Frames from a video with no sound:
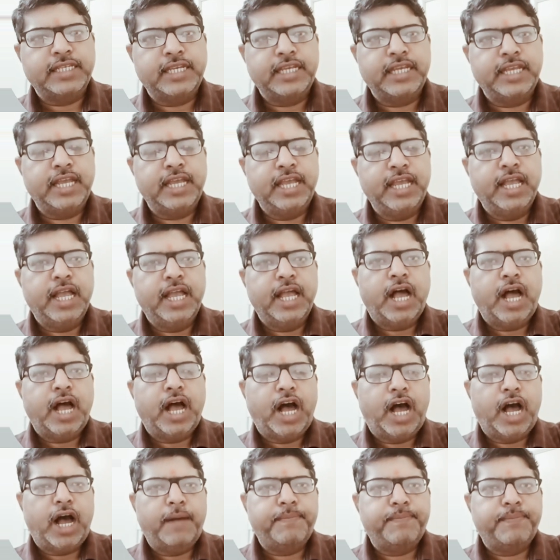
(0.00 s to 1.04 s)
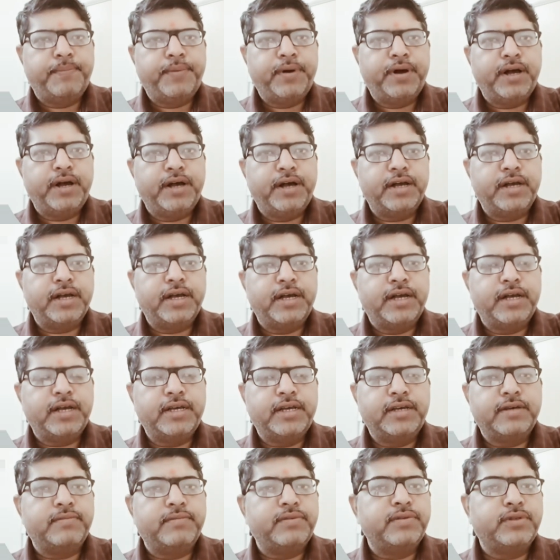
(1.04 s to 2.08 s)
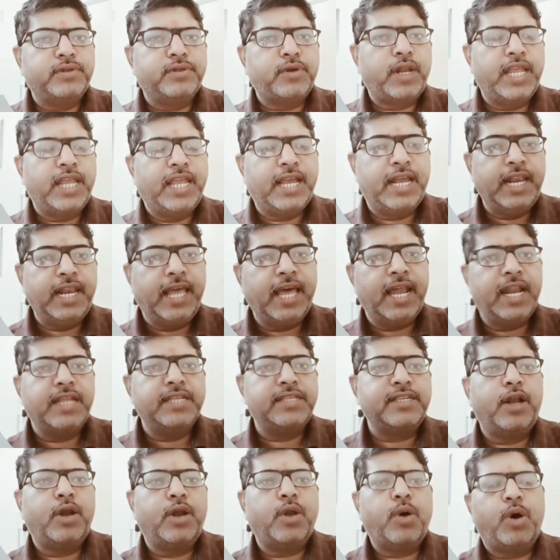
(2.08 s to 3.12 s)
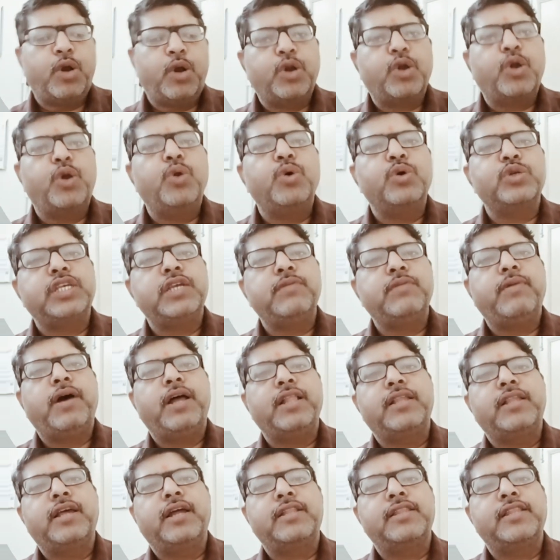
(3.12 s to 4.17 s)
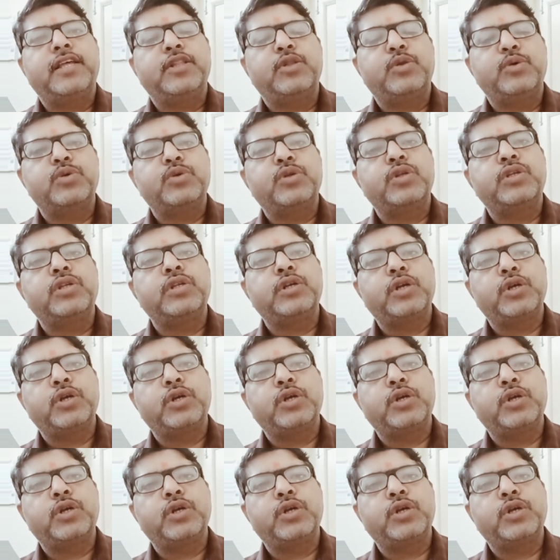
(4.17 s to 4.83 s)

कहना चाहिए आप सॉरी क्लियर रिजल्ट और क्लोज की बात करते हैं तो